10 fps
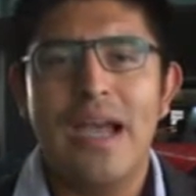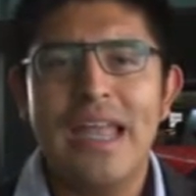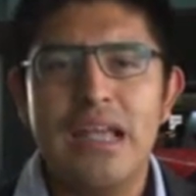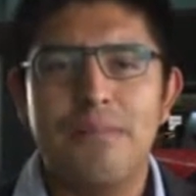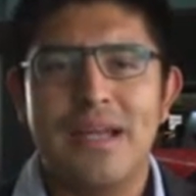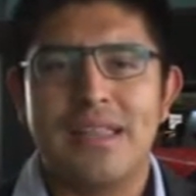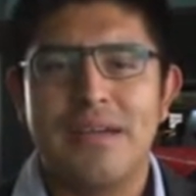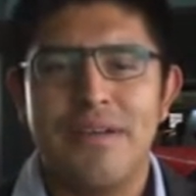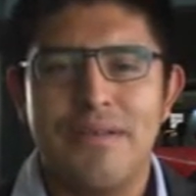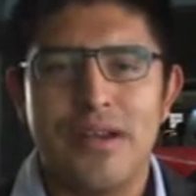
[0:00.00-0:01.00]
Eric
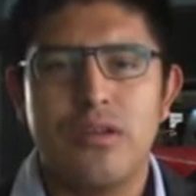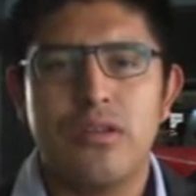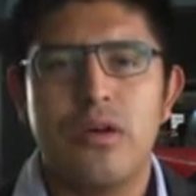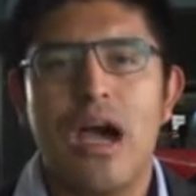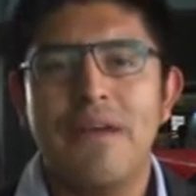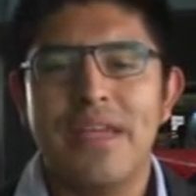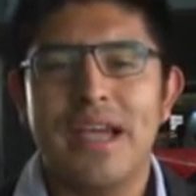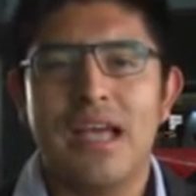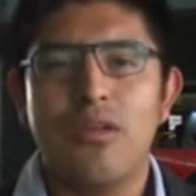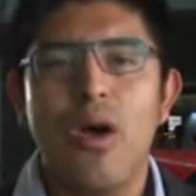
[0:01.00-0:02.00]
Bernabé Barrondo ha
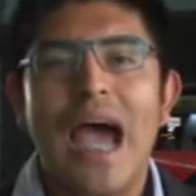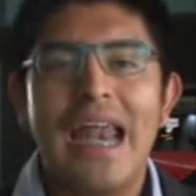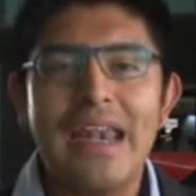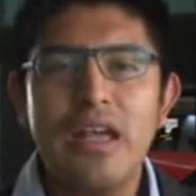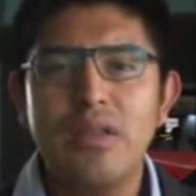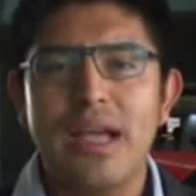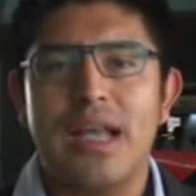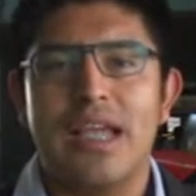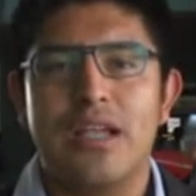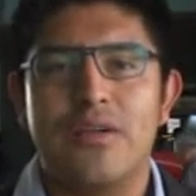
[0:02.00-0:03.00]
viajado a Río de
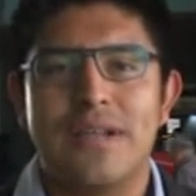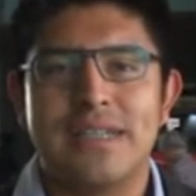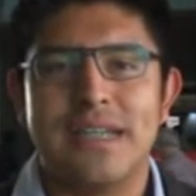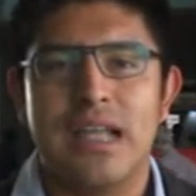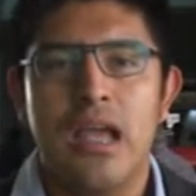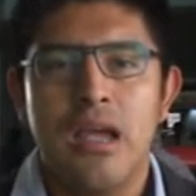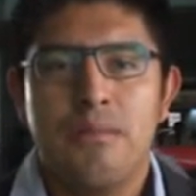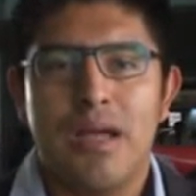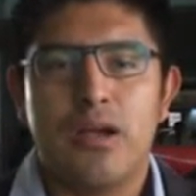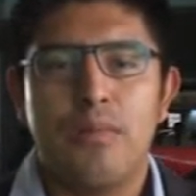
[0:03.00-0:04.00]
Janeiro, Brasil,
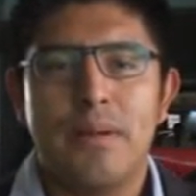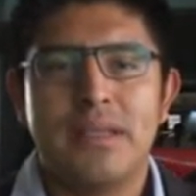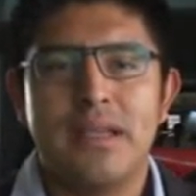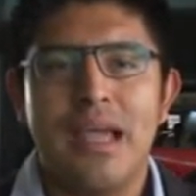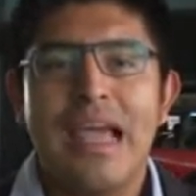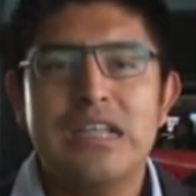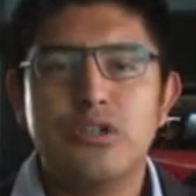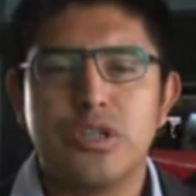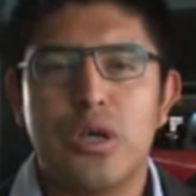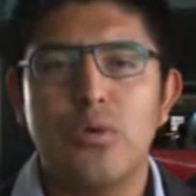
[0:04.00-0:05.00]
para competir en
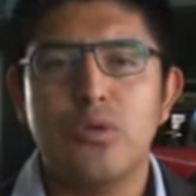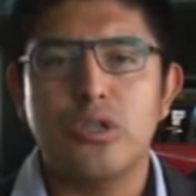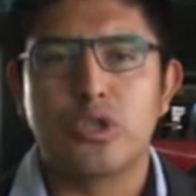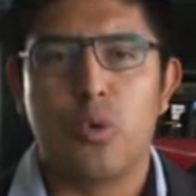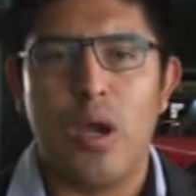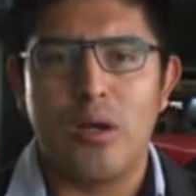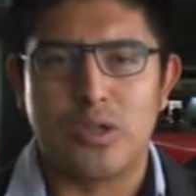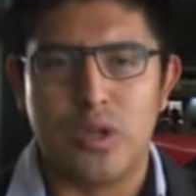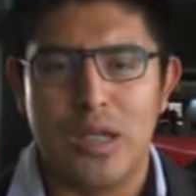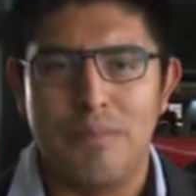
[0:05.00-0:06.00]
sus segundos
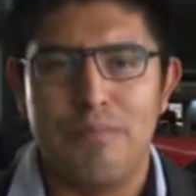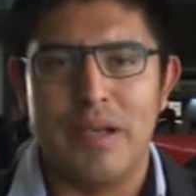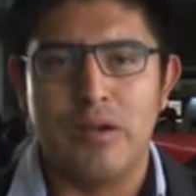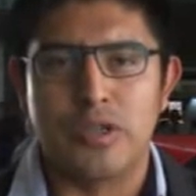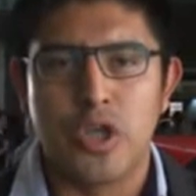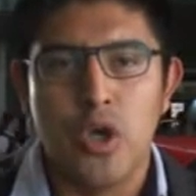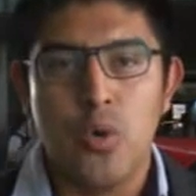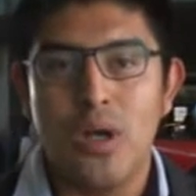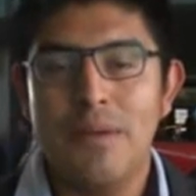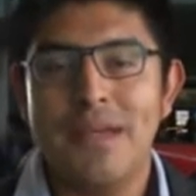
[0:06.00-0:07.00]
Juegos Olímpicos.
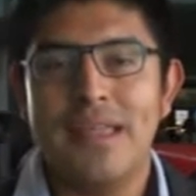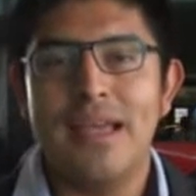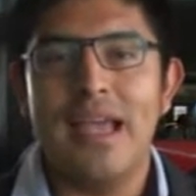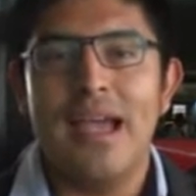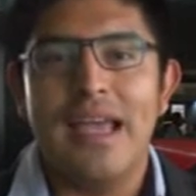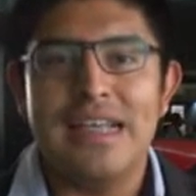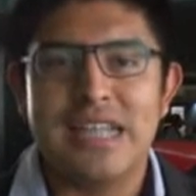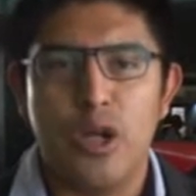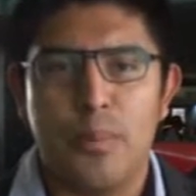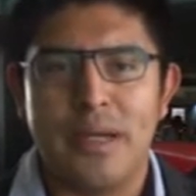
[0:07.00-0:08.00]
Una medalla es
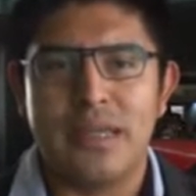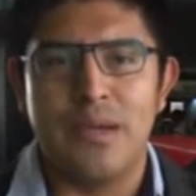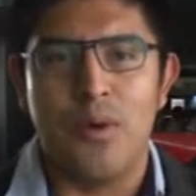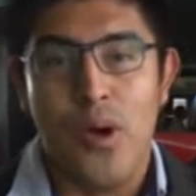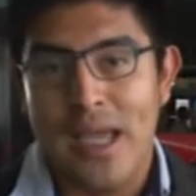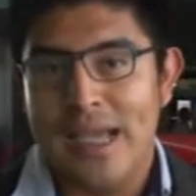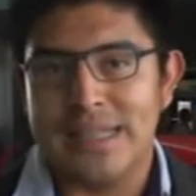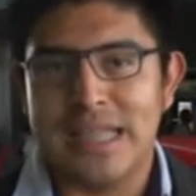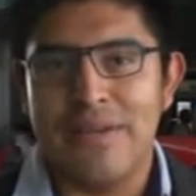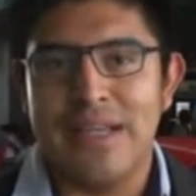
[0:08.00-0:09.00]
el objetivo.
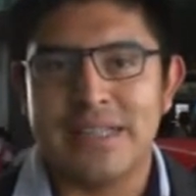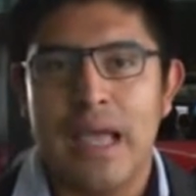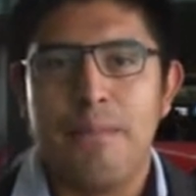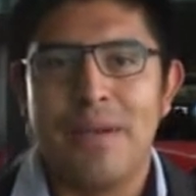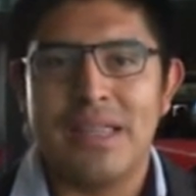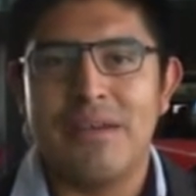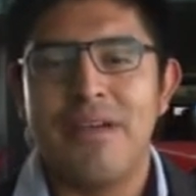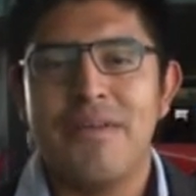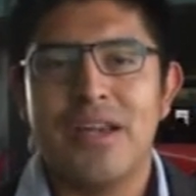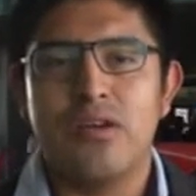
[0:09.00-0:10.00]
Esta vez,
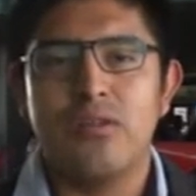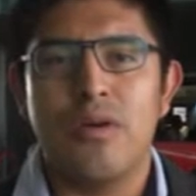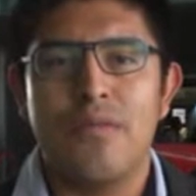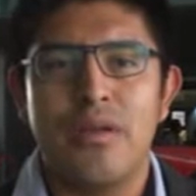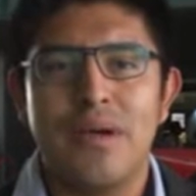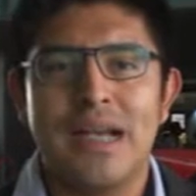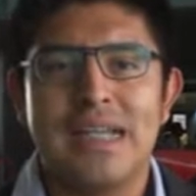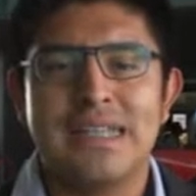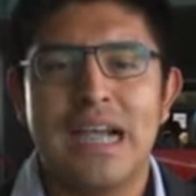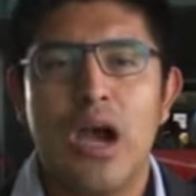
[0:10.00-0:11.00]
Bernabé Barrondo afirma que
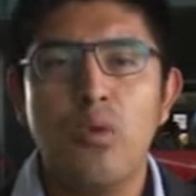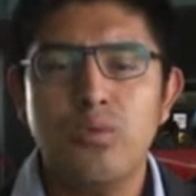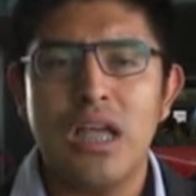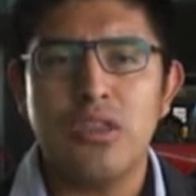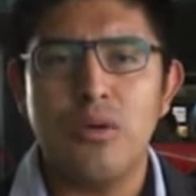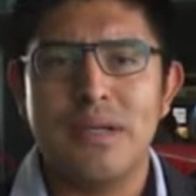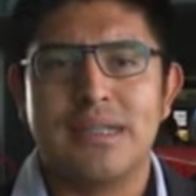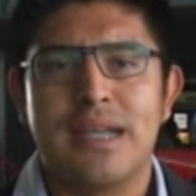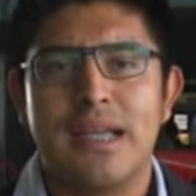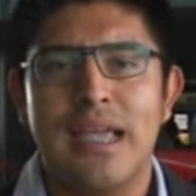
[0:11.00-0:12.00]
llega un tanto más
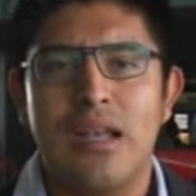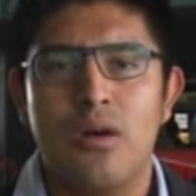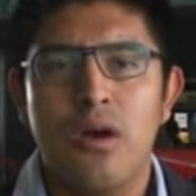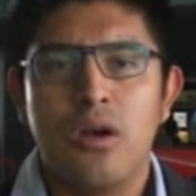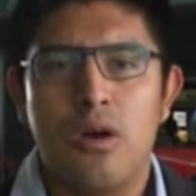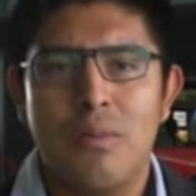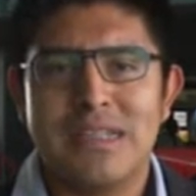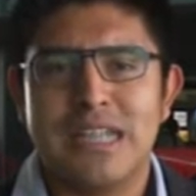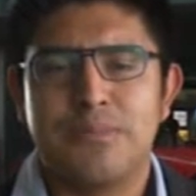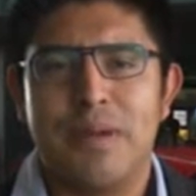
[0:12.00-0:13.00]
tranquilo, con
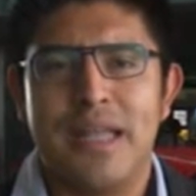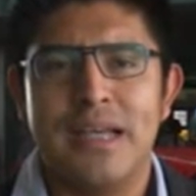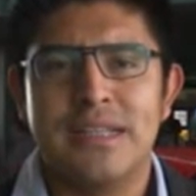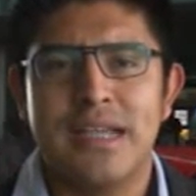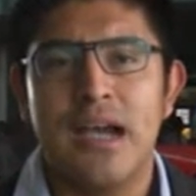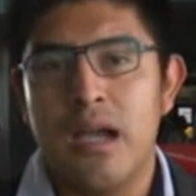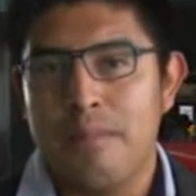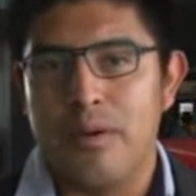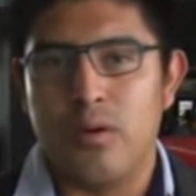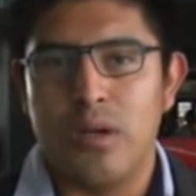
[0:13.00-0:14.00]
más experiencia,
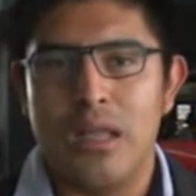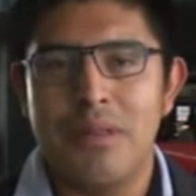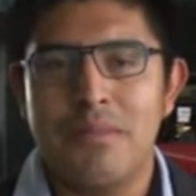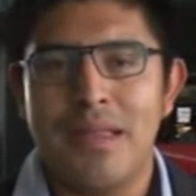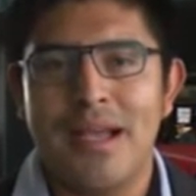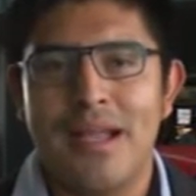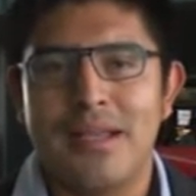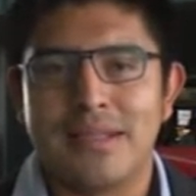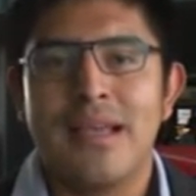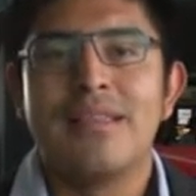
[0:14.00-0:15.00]
pero con las mismas
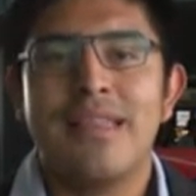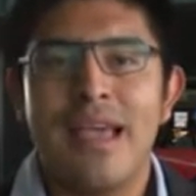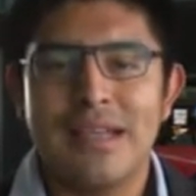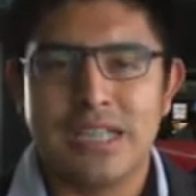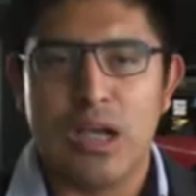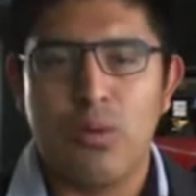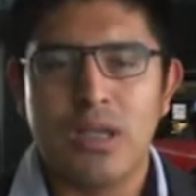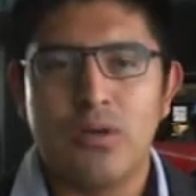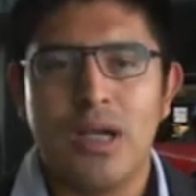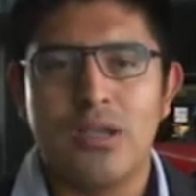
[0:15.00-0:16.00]
ganas de hace
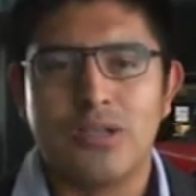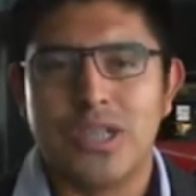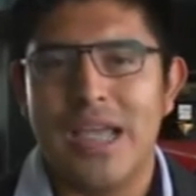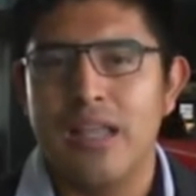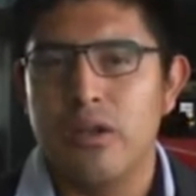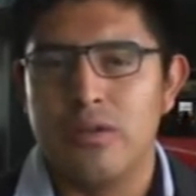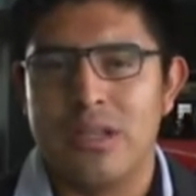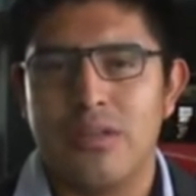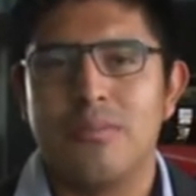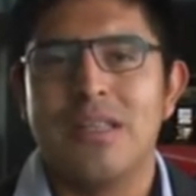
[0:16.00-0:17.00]
cuatro años en
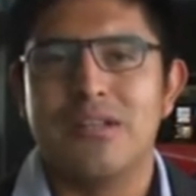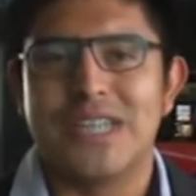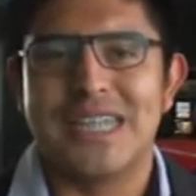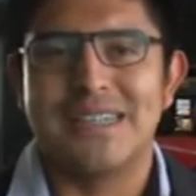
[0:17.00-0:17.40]
Londres 2012.